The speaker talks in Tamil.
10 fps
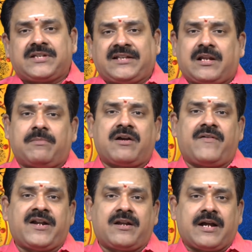சந்திர
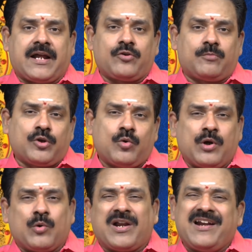பகவான் இருக்காருங்கும் போது
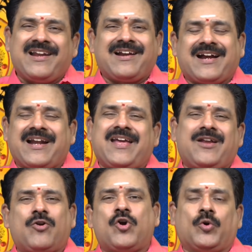உங்களுக்கு ஒரு நெருக்கடி
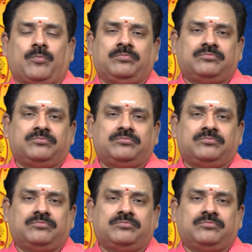இருக்கும்